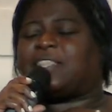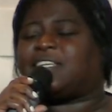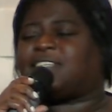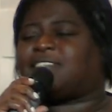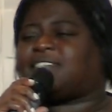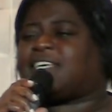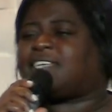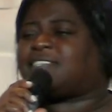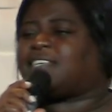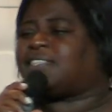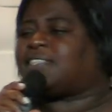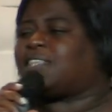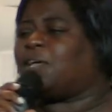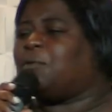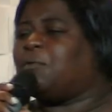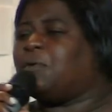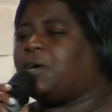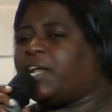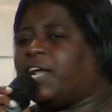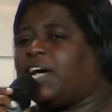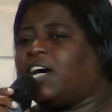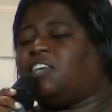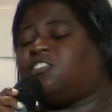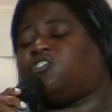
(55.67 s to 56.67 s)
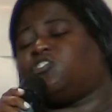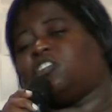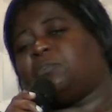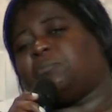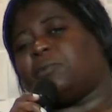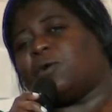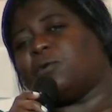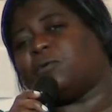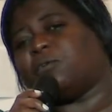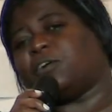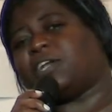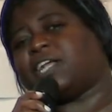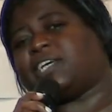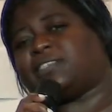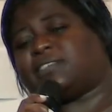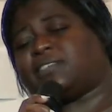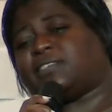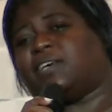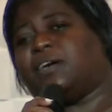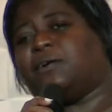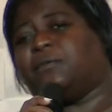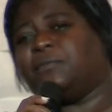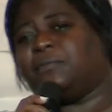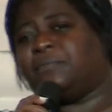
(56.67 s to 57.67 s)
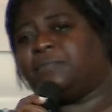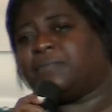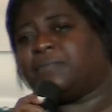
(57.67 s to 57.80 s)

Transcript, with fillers: tristeza tão grande no meu coração,